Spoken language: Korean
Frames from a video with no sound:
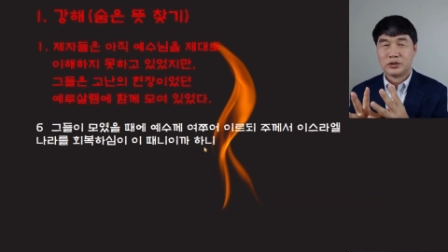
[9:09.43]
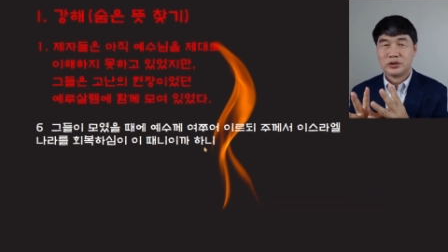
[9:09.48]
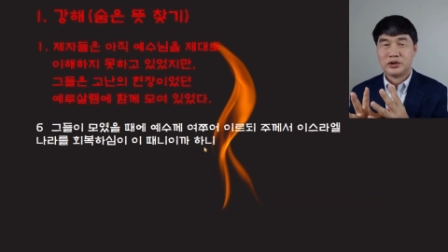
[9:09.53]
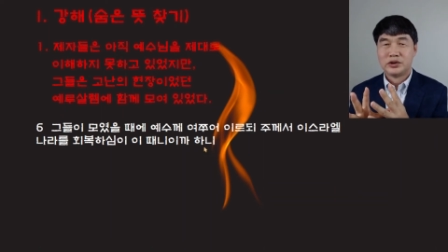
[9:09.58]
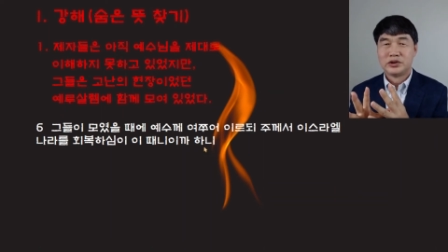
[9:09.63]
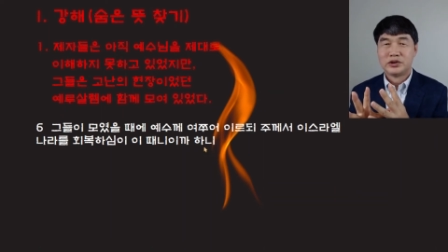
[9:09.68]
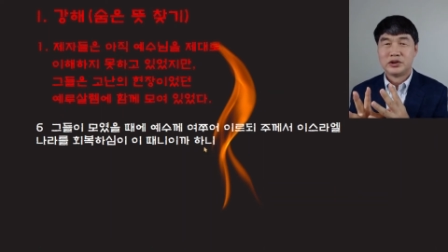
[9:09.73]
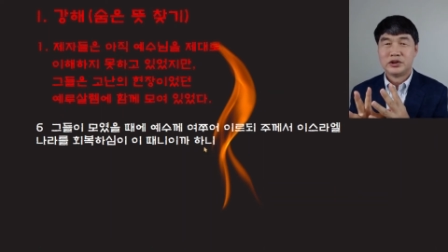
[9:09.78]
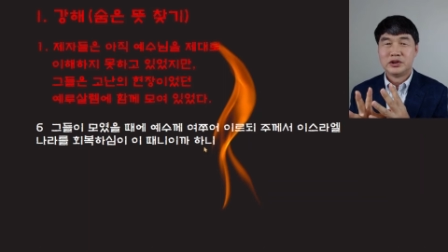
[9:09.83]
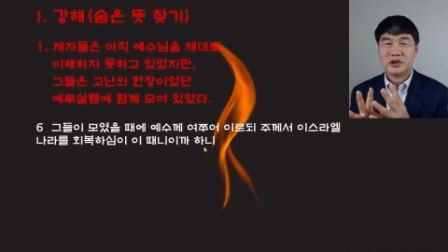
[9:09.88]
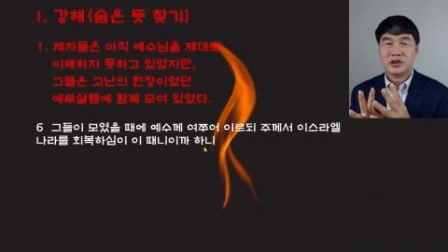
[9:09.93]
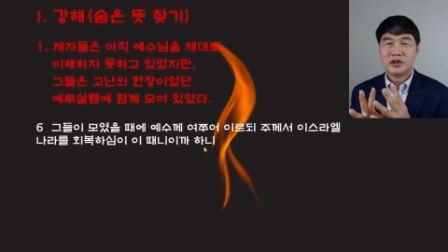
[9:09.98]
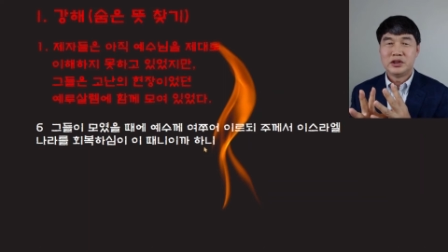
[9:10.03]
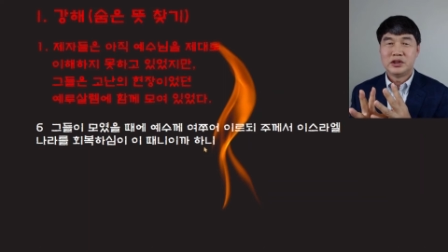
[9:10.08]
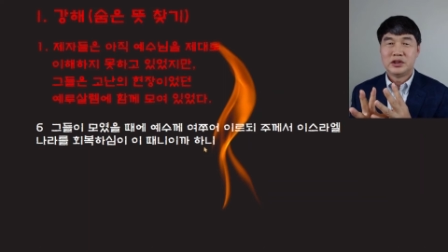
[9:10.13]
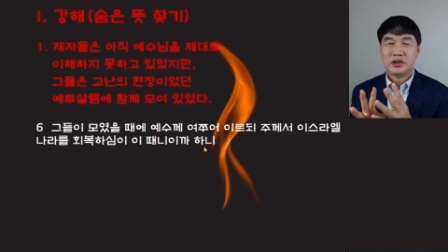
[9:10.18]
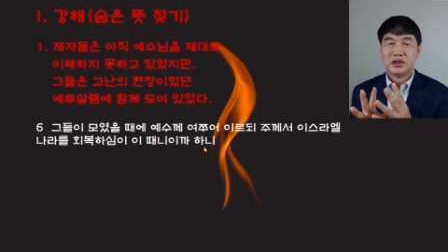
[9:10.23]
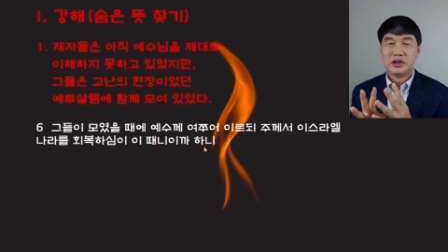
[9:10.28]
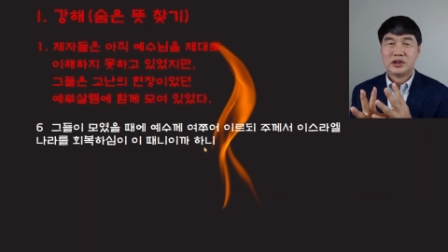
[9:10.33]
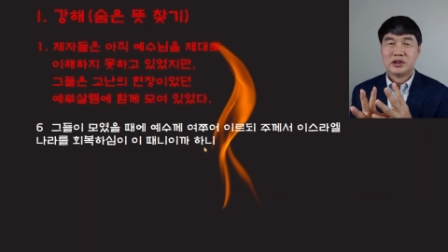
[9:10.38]

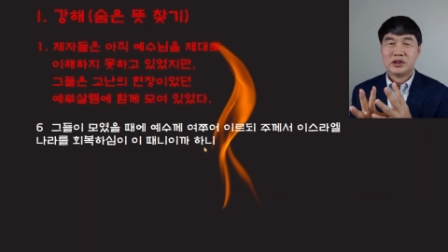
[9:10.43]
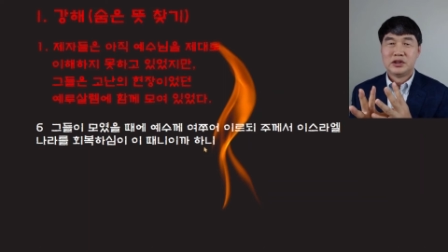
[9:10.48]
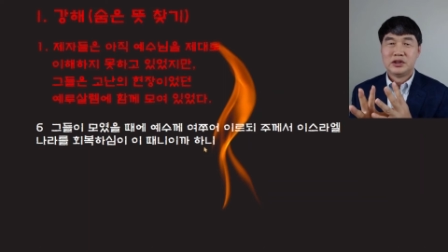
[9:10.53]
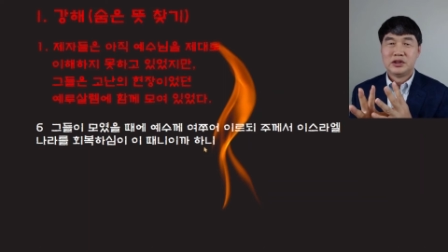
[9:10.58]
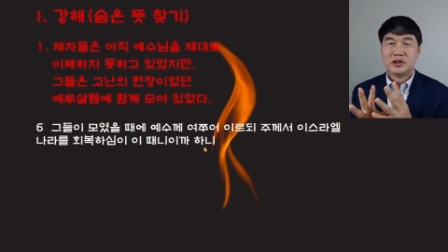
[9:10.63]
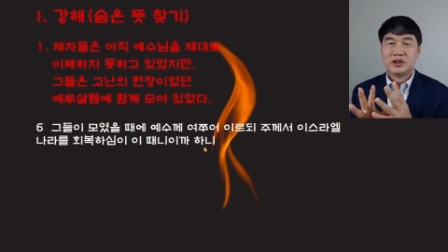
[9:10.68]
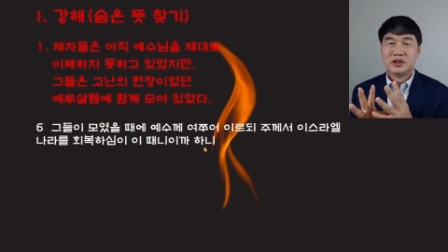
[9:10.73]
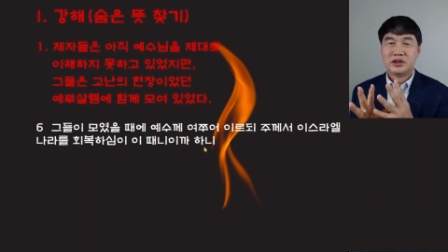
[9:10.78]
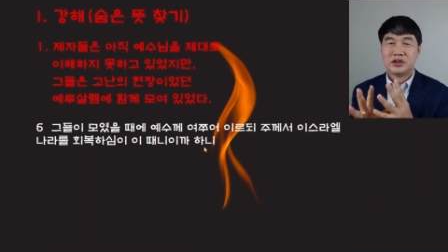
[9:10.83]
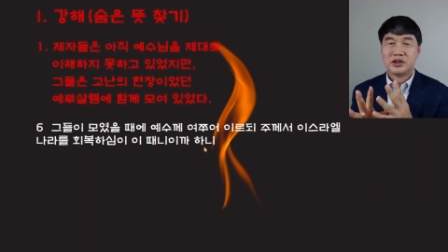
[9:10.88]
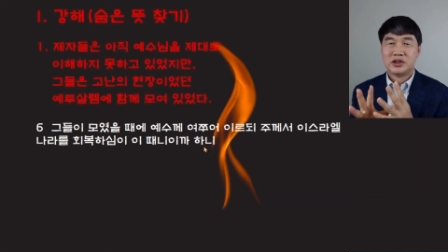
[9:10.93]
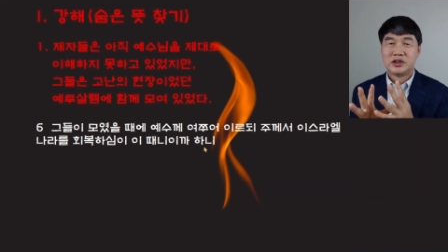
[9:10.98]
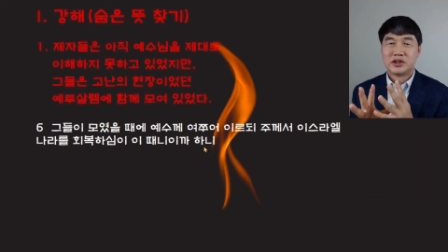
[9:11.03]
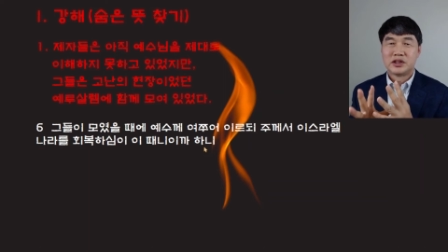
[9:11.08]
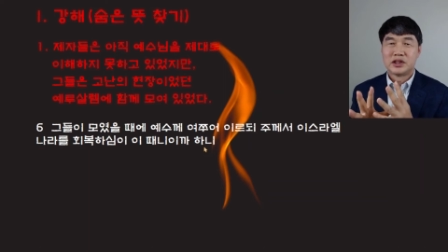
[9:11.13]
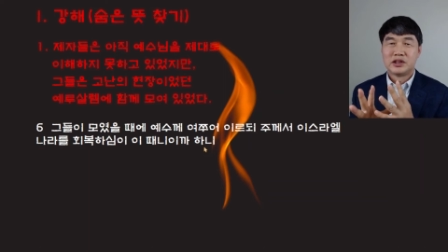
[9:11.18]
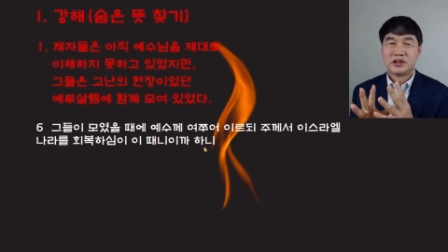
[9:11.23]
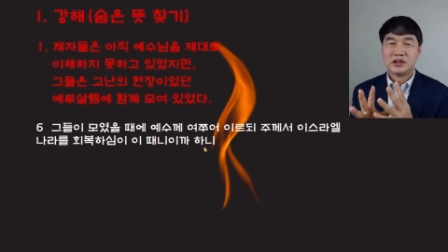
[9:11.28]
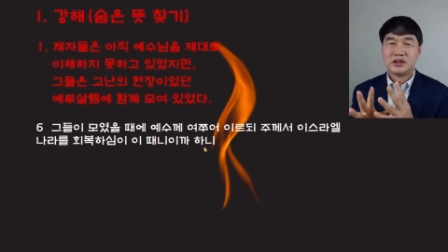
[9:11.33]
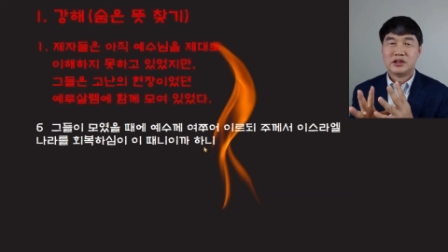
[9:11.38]
여전히 이
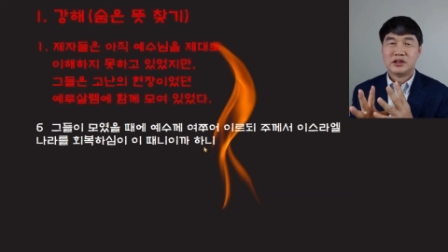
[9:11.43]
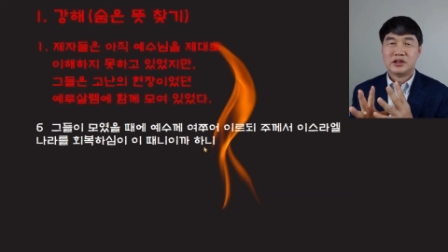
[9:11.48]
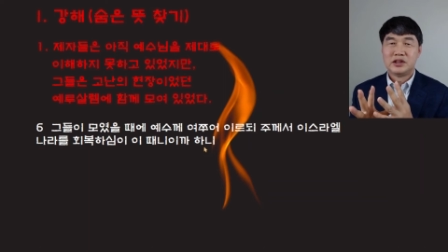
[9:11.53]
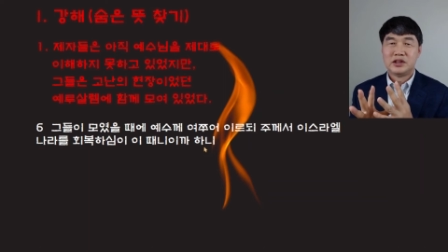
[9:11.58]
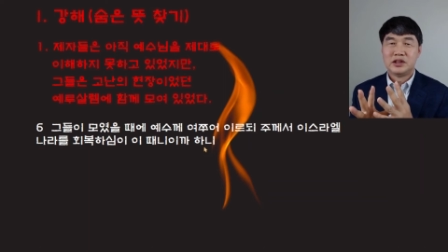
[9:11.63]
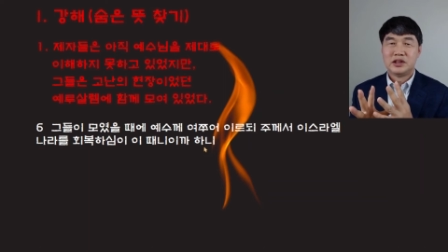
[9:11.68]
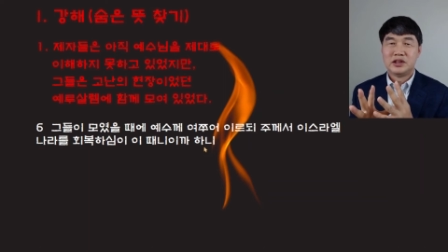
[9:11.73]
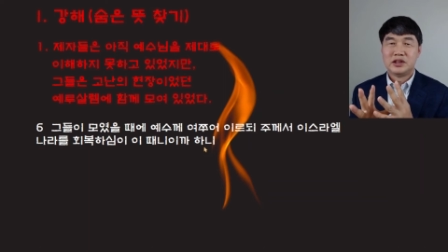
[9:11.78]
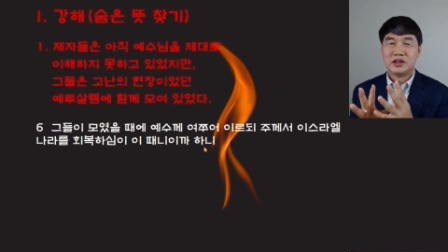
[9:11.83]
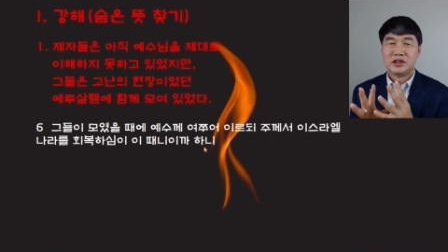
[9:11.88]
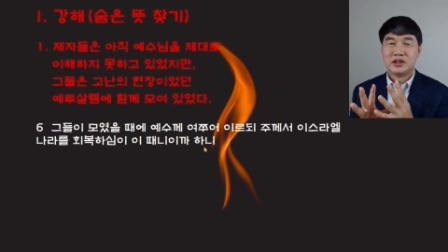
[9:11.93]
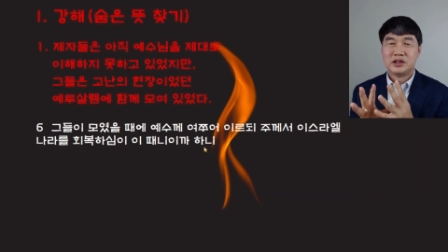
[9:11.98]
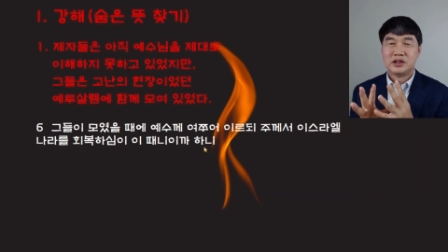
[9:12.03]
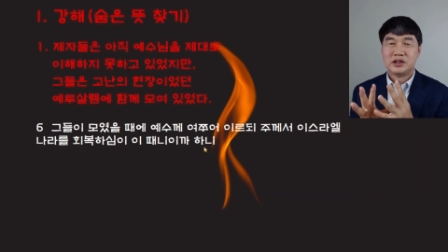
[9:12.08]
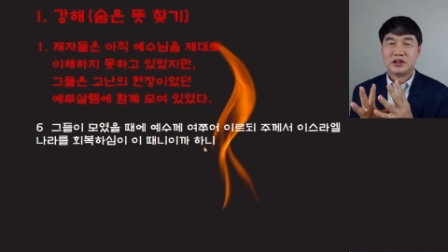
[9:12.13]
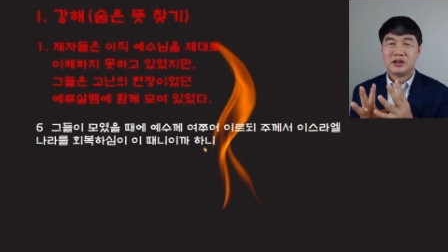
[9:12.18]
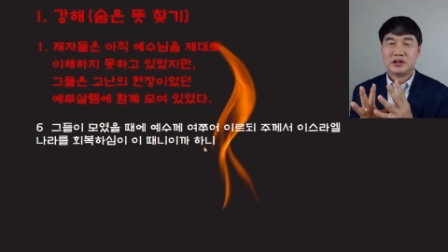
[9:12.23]
제자들이